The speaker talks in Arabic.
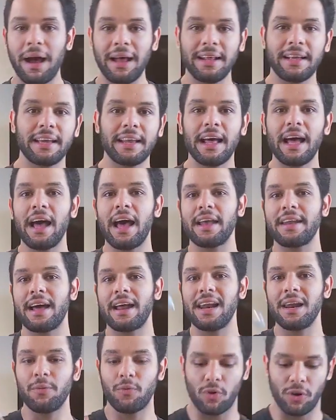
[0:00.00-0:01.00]
بعد كده
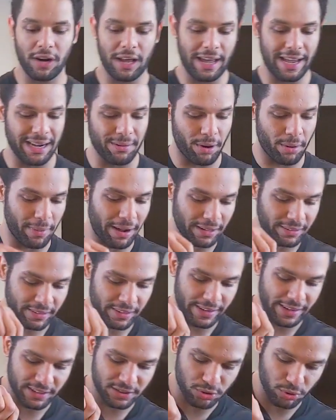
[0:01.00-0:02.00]
هنقلب كل حاجه مع
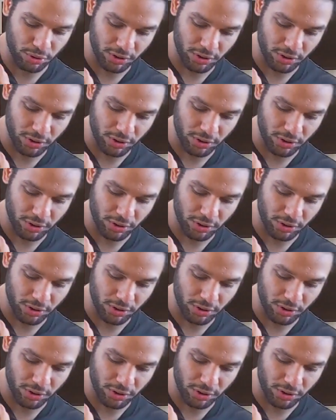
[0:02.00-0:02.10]
بعض اللي هي